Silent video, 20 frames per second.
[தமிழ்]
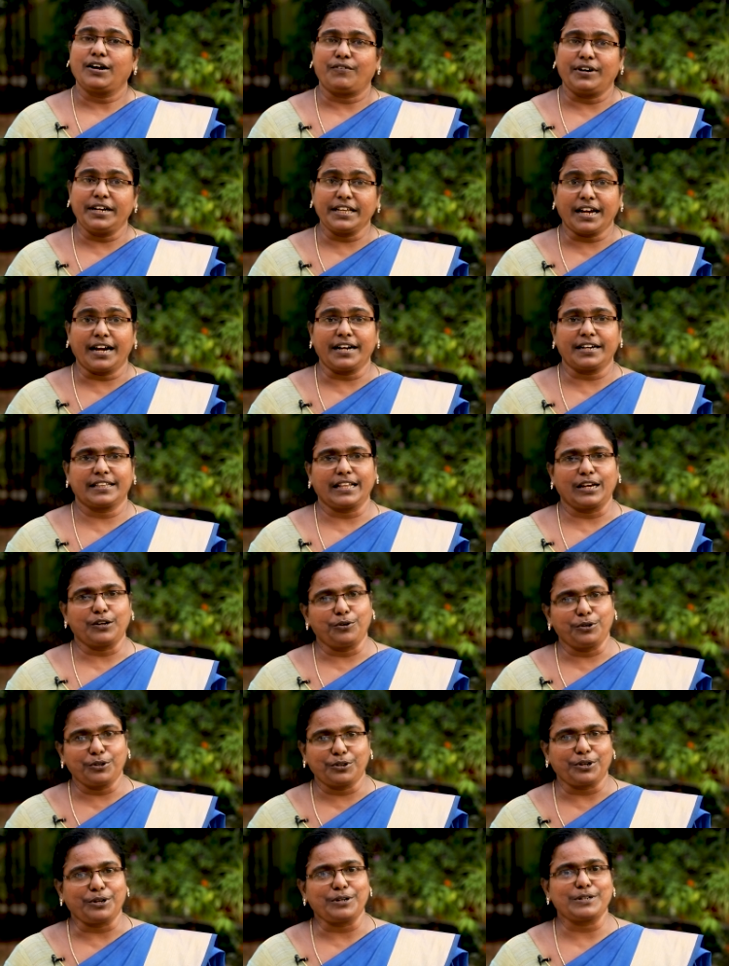வழிகாட்டுதல்
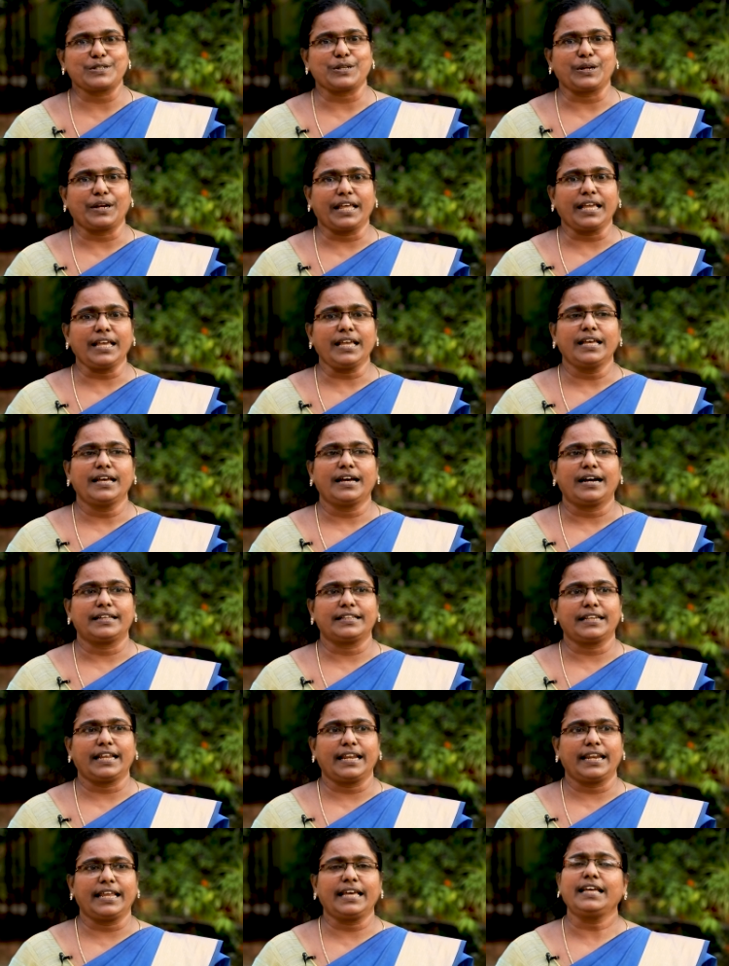கொடுக்குறோன்னு சொன்னேன்
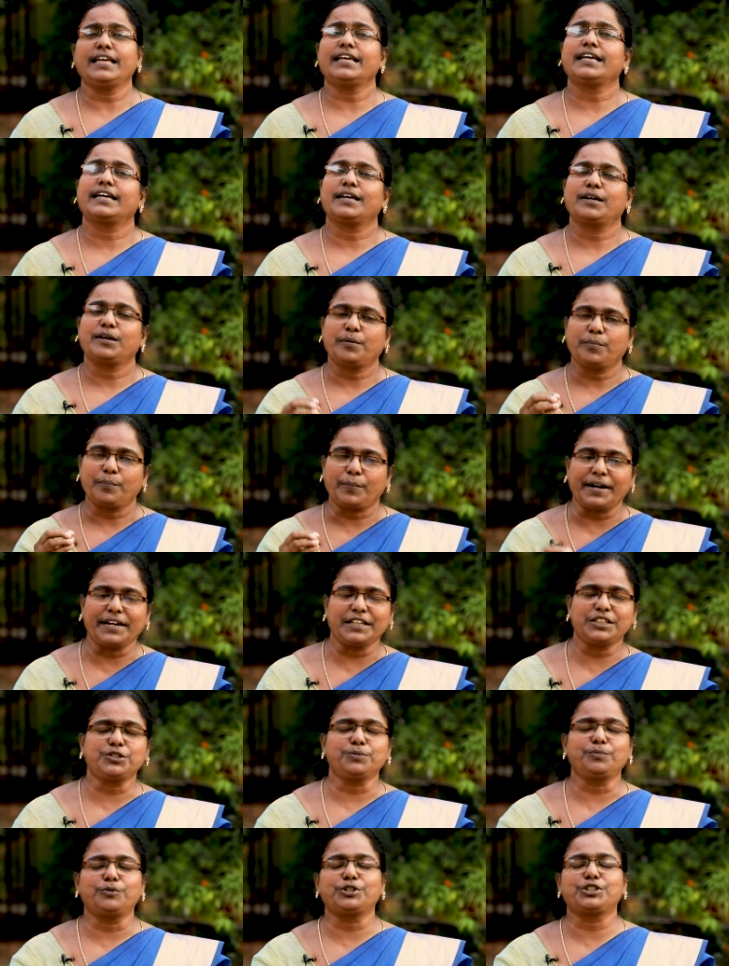அதனால்
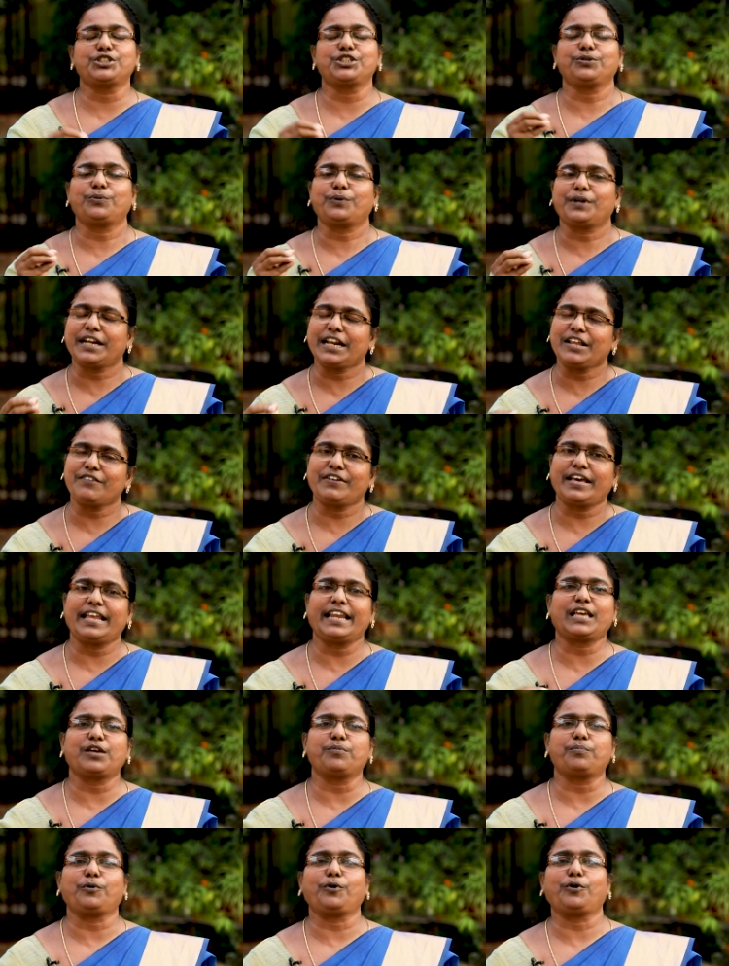படித்து முடித்து உடனே
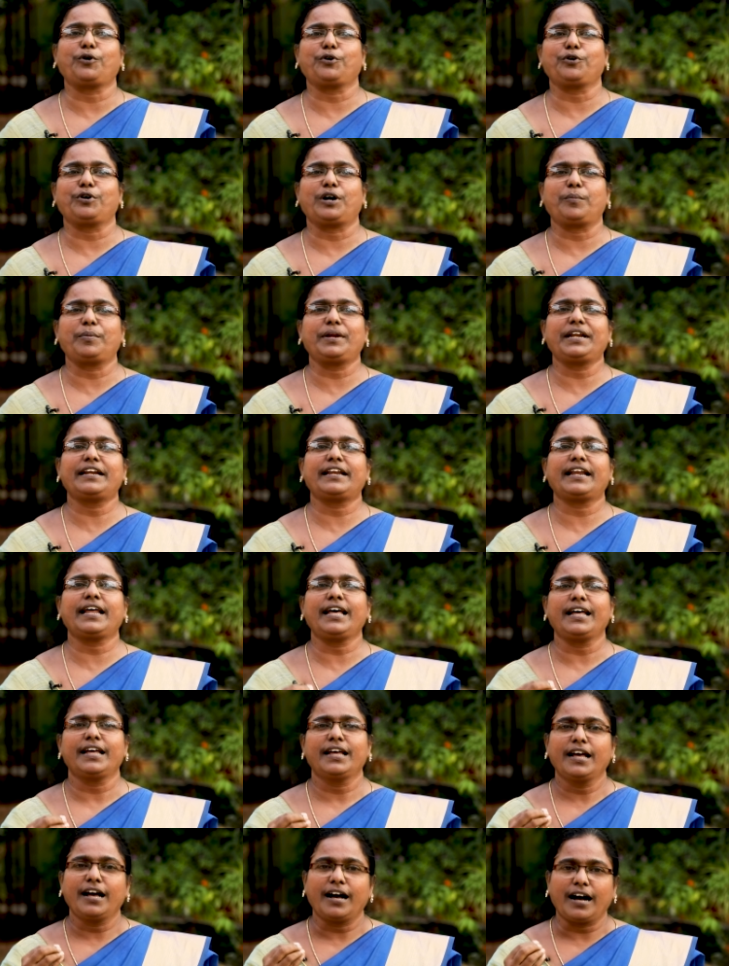வேலைக்கு போகணும் அப்படின்ற
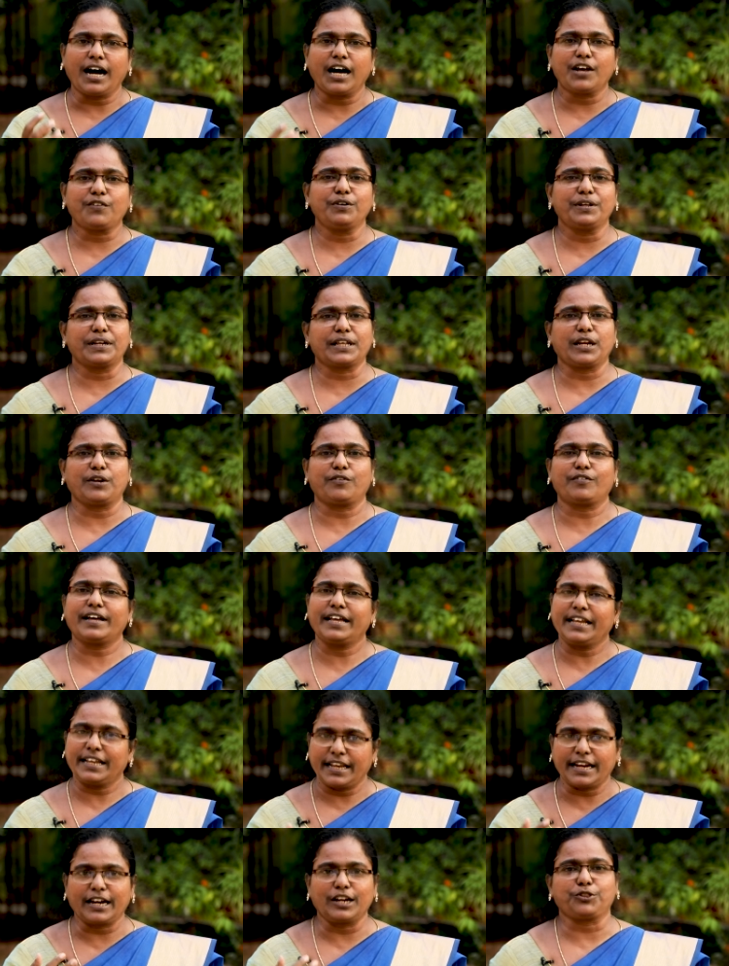ஆர்வம் இருக்கிறவங்க
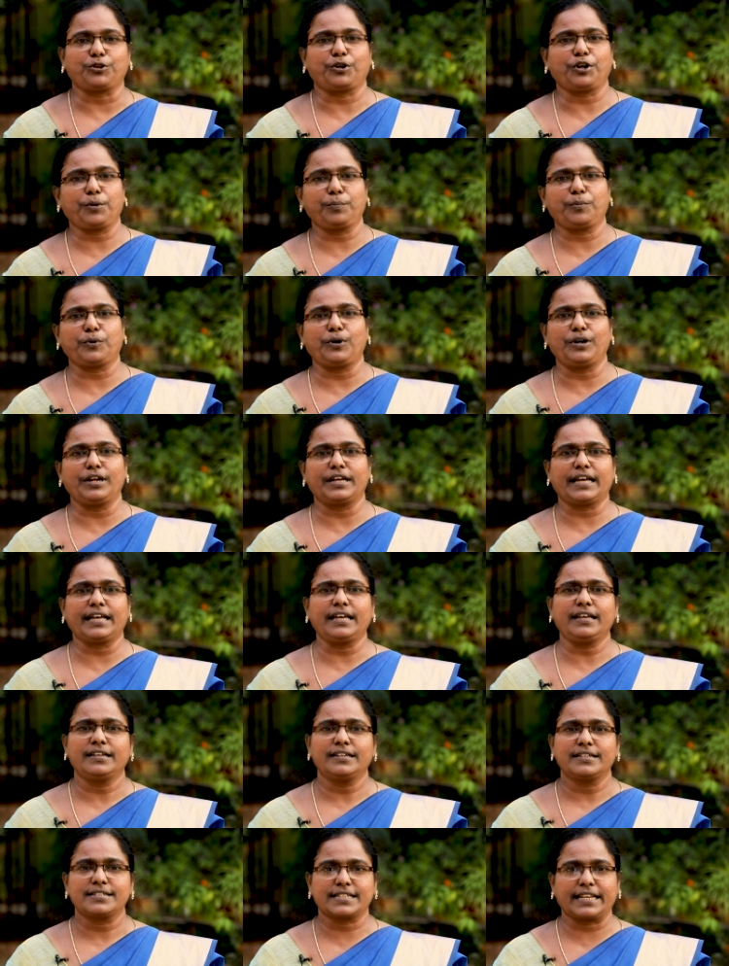எங்களை தொடர்பு
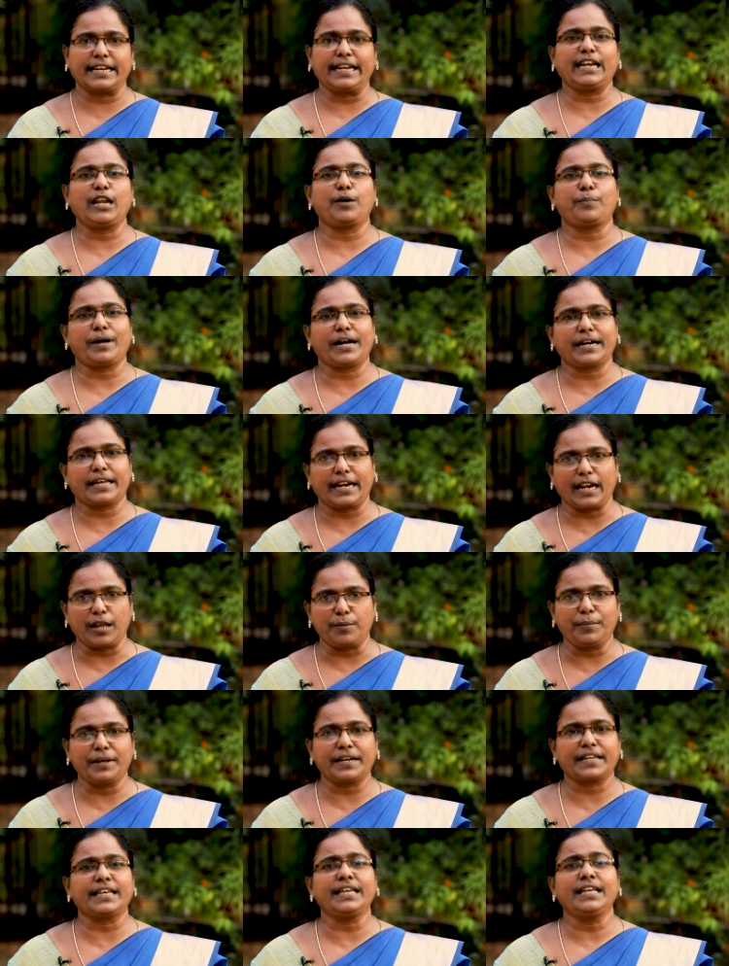கொள்ளுங்கள் ஸ்க்ரீனில் பார்க்குற
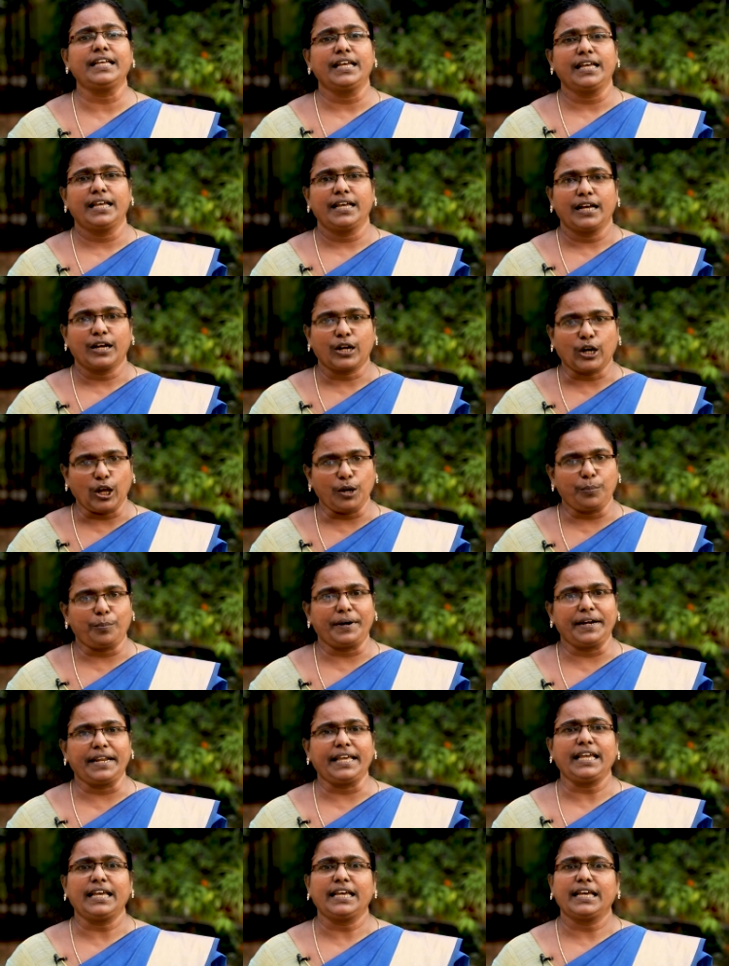நம்பருக்கு கால்
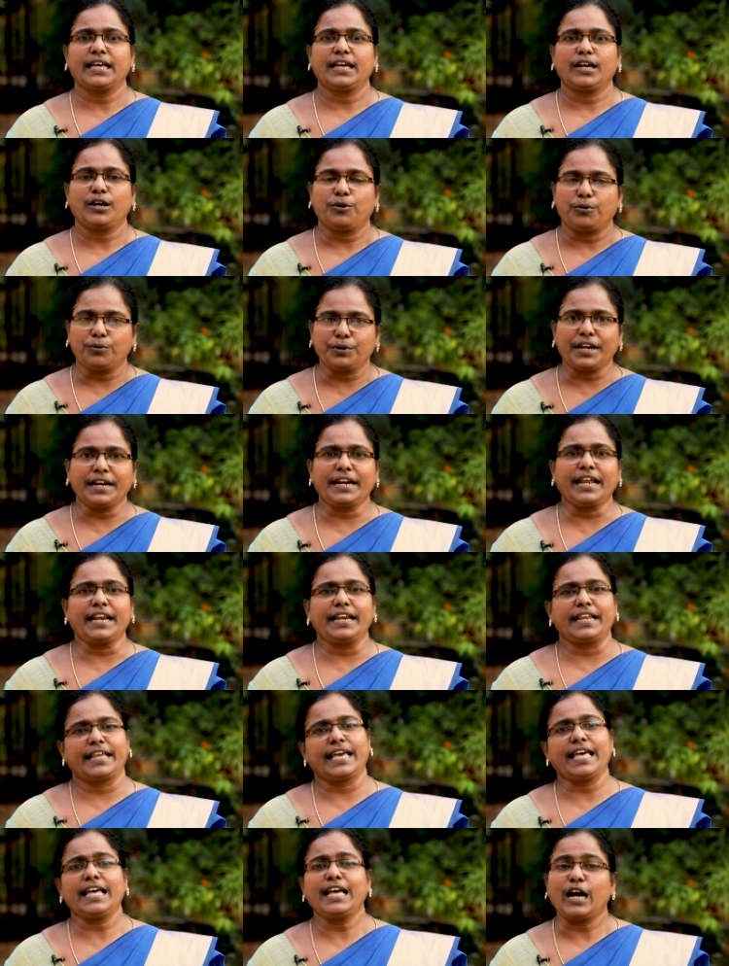பண்ணி உடனே
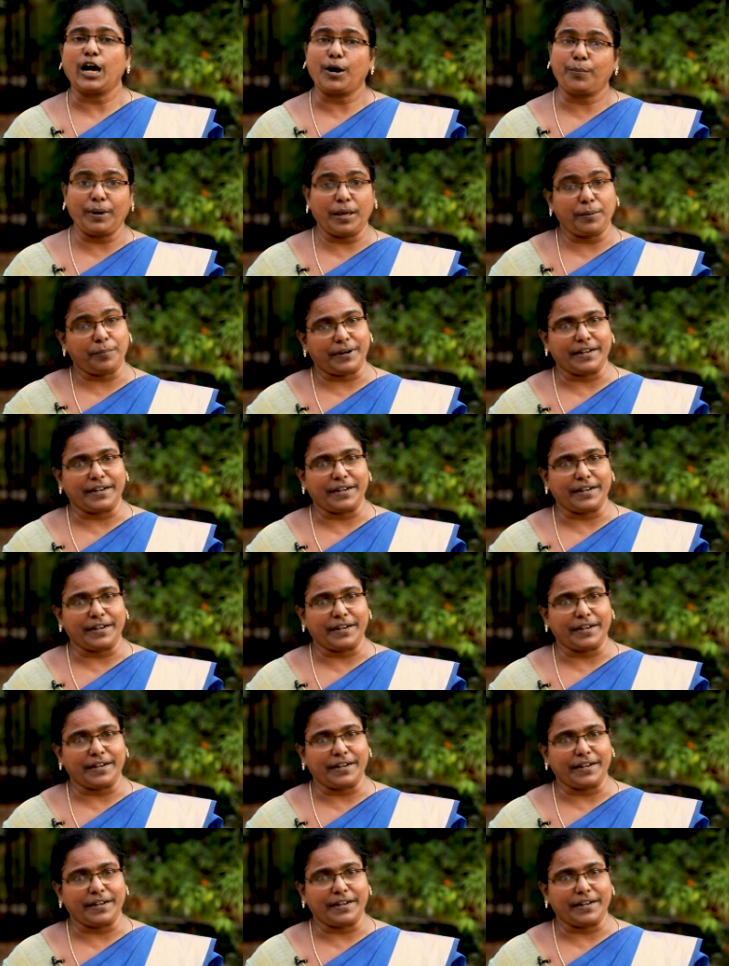நீங்கள் அப்ளை